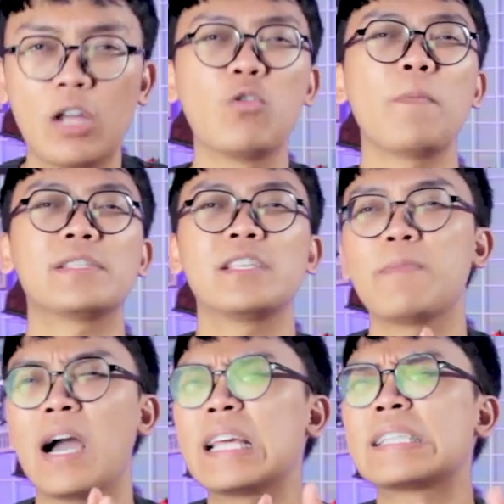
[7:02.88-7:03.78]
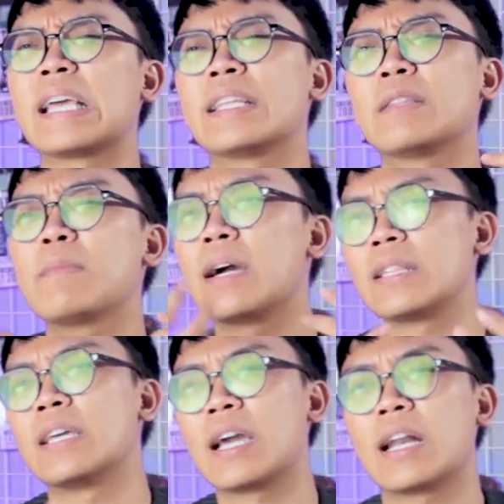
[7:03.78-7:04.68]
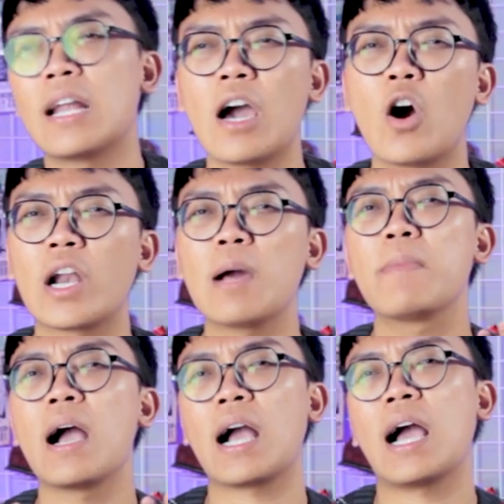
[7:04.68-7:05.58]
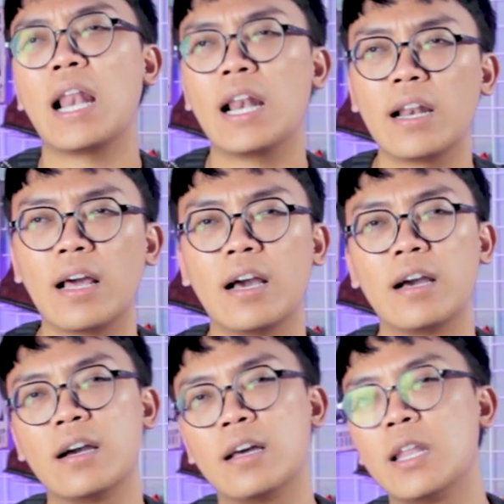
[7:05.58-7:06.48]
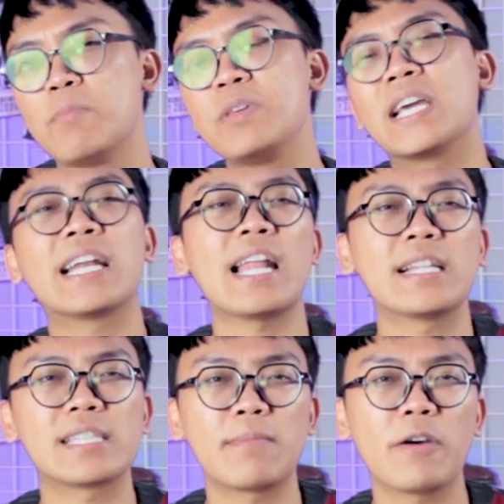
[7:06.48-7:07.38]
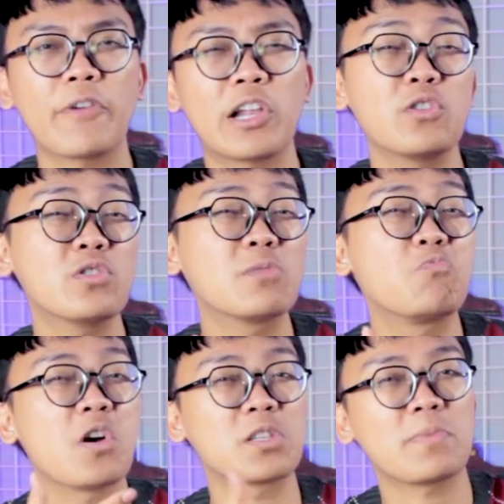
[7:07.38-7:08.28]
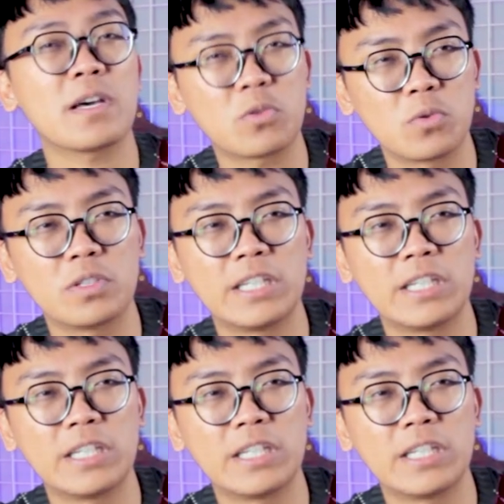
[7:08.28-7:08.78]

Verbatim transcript: Kalau gue pastinya bakal excited banget nih karena orang bakal uh, lebih kenal sama value sebuah sepatu.